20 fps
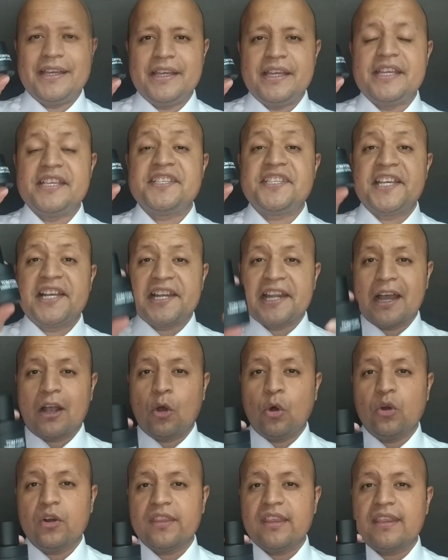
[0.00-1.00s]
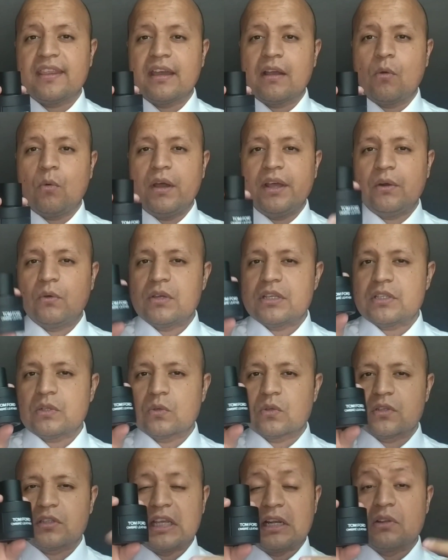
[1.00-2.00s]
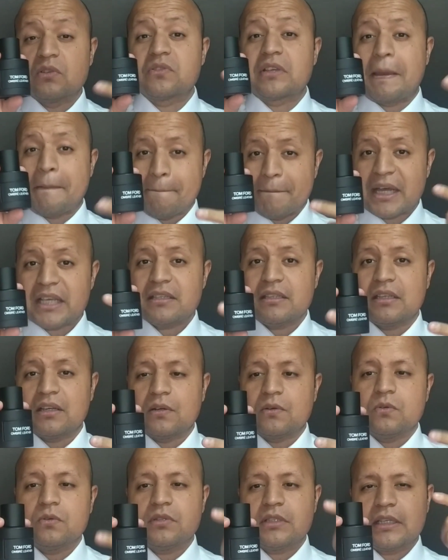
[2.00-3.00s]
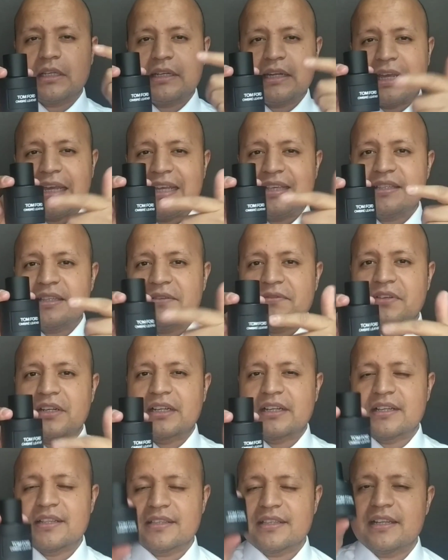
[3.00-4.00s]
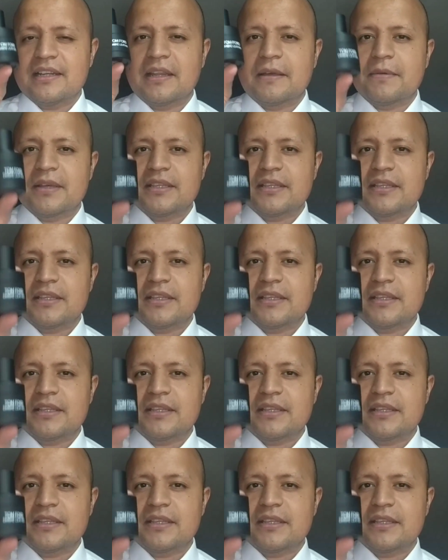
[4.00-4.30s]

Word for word: Y si el acorde de cuero es de los, que más te gustan, esta fragancia la